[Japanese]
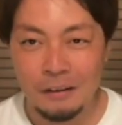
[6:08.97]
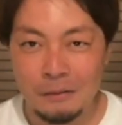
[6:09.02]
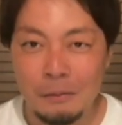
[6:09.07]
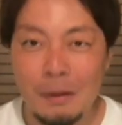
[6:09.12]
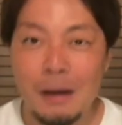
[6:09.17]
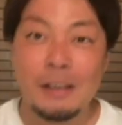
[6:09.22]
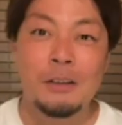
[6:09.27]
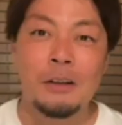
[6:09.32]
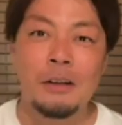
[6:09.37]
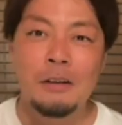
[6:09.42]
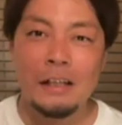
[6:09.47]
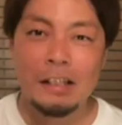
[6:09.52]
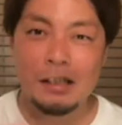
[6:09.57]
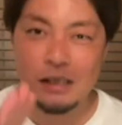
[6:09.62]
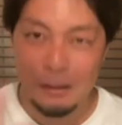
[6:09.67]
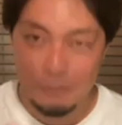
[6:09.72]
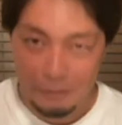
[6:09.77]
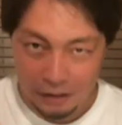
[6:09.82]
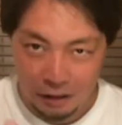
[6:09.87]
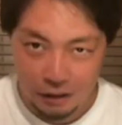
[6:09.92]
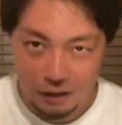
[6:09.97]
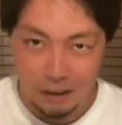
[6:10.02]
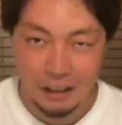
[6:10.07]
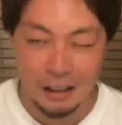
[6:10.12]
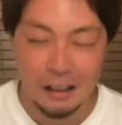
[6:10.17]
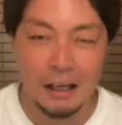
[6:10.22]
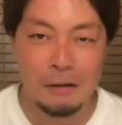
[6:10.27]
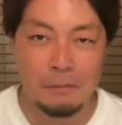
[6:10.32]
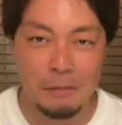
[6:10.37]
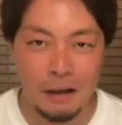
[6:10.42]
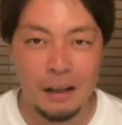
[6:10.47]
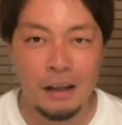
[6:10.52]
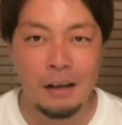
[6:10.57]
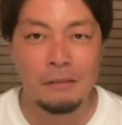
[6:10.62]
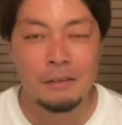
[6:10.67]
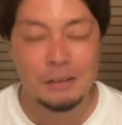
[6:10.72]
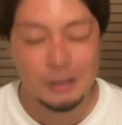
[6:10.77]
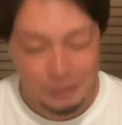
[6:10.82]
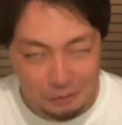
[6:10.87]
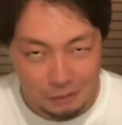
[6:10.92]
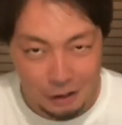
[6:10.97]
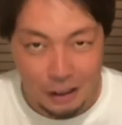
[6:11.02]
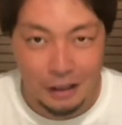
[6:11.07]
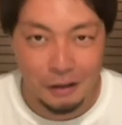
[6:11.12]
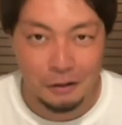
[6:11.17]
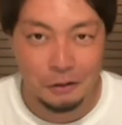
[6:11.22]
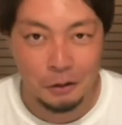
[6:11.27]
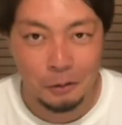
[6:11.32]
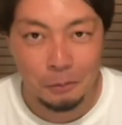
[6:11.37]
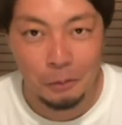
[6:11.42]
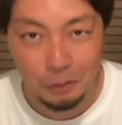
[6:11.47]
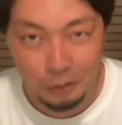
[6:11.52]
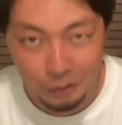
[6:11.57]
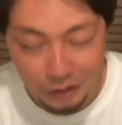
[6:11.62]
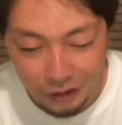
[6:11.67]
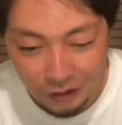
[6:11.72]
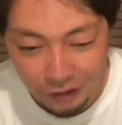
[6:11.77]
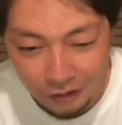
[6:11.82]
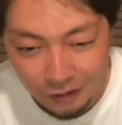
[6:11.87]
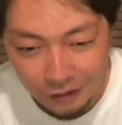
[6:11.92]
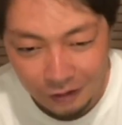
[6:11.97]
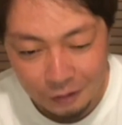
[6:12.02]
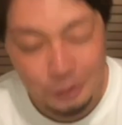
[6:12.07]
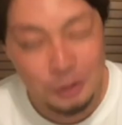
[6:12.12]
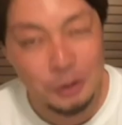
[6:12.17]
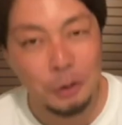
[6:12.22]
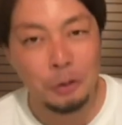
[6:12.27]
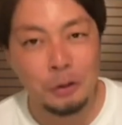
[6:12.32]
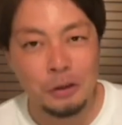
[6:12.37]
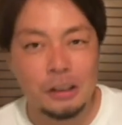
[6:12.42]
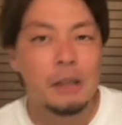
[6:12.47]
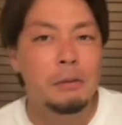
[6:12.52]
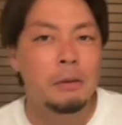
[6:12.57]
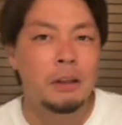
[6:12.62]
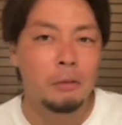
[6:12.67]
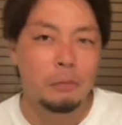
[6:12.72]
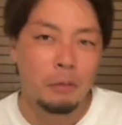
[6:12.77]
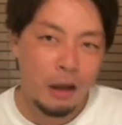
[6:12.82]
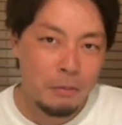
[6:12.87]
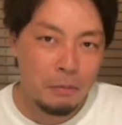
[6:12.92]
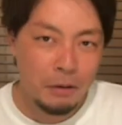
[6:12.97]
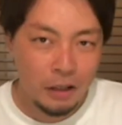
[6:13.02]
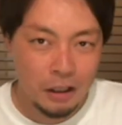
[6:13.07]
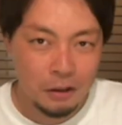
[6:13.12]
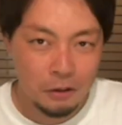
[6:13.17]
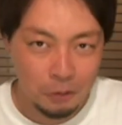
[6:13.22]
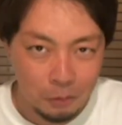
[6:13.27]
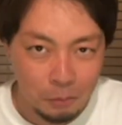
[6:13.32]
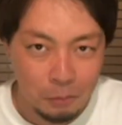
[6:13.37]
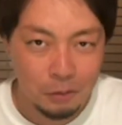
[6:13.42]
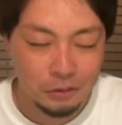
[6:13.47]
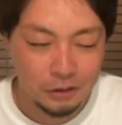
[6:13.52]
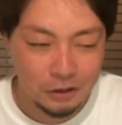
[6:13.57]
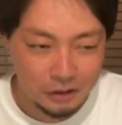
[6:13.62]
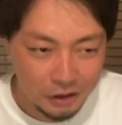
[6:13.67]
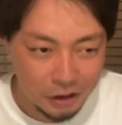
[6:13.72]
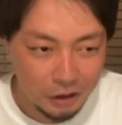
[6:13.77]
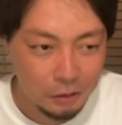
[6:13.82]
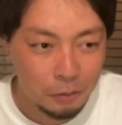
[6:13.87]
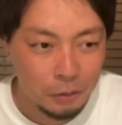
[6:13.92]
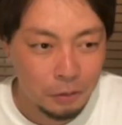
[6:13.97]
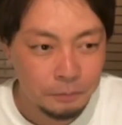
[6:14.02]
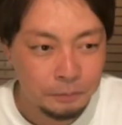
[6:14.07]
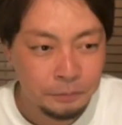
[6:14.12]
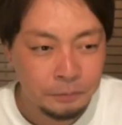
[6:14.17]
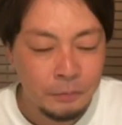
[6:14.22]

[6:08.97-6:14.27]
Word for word: まあ、それは調べていただければね、すぐわかると思うんで、後ほど調べてもらえばなと思うんですけども。